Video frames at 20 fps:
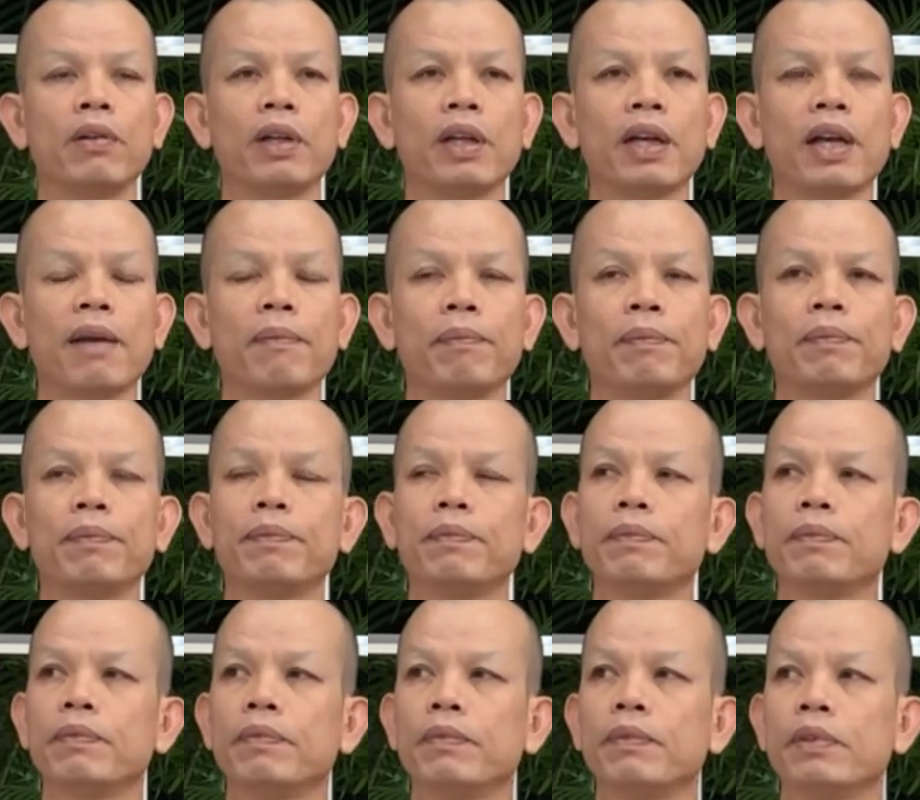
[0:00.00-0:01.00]
เอาระงับ
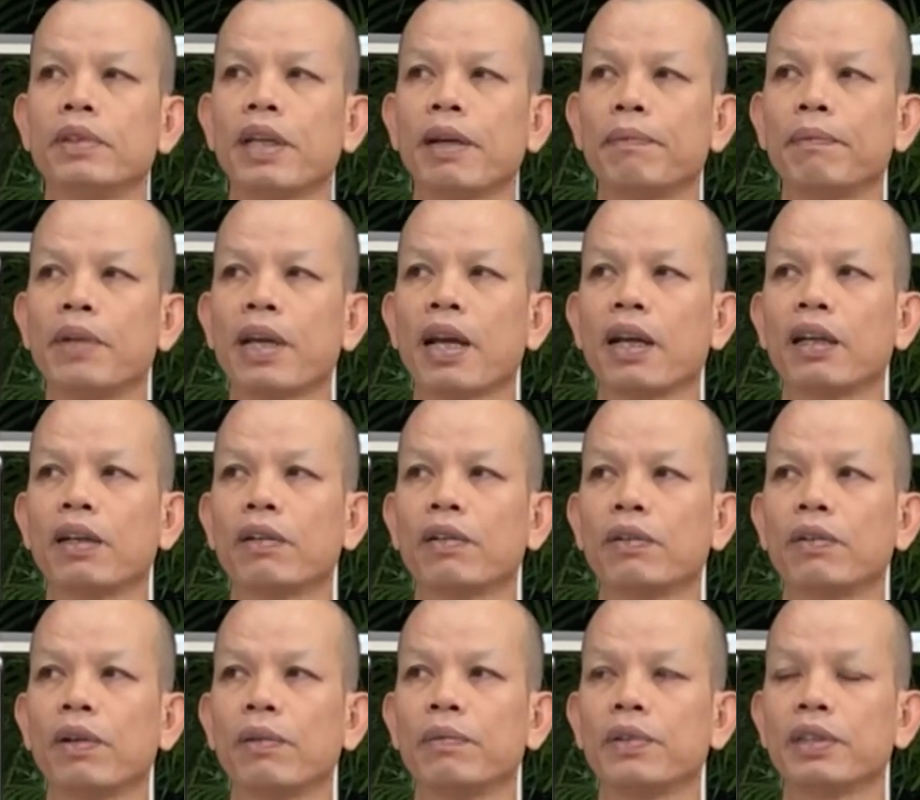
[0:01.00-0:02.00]
ยับยั้ง
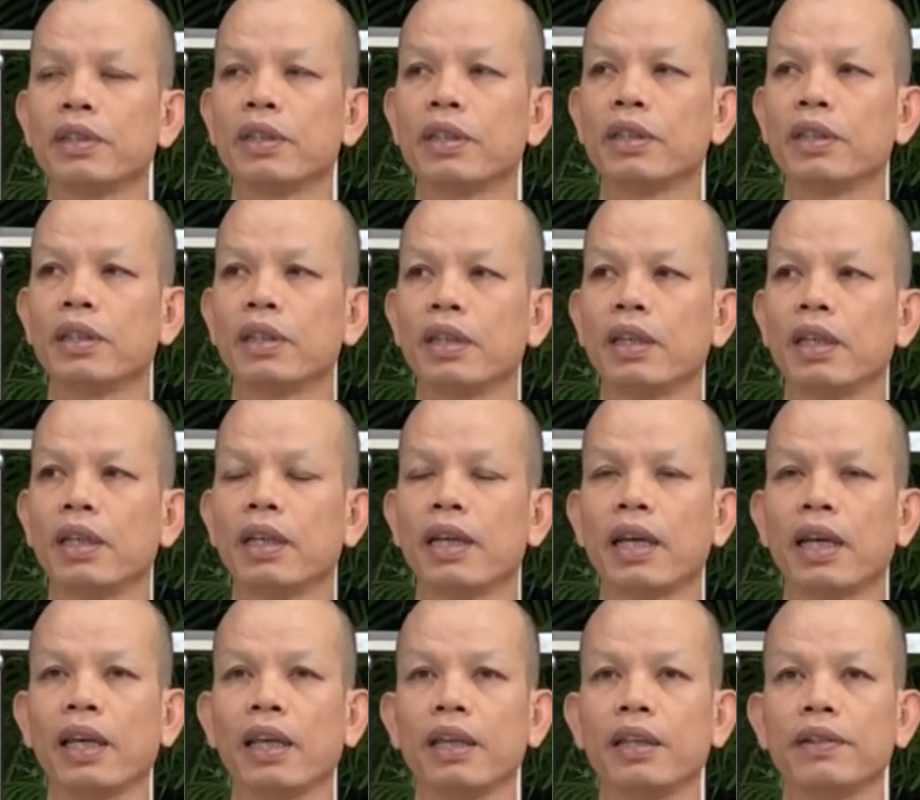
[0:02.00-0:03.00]
ความรึ้สึงนึกคิด
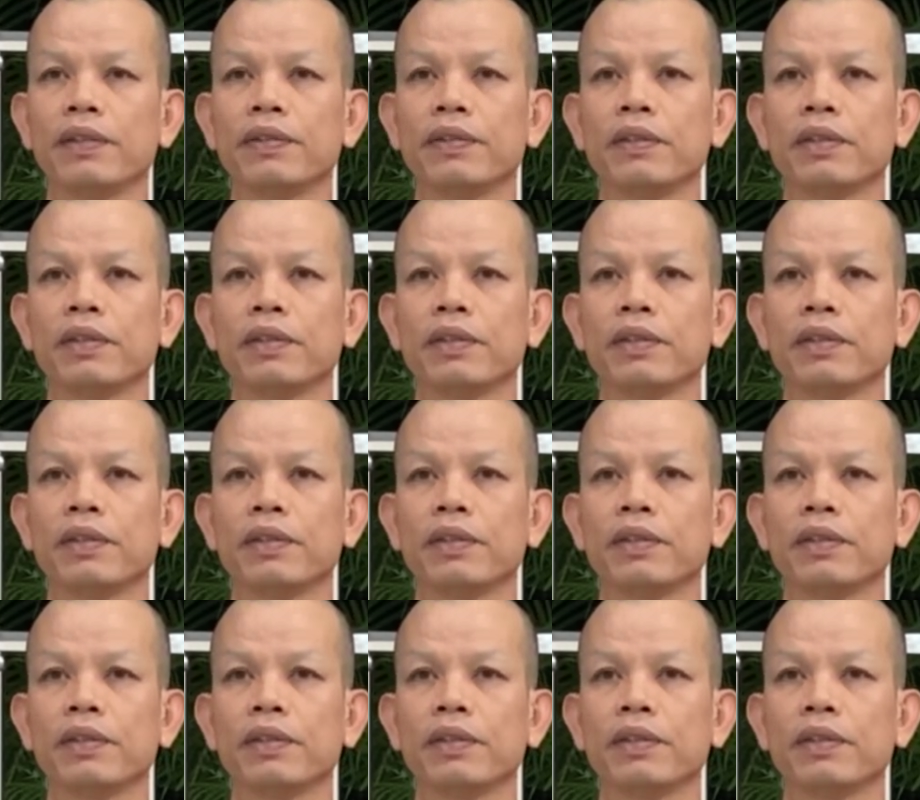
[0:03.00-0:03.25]
ได้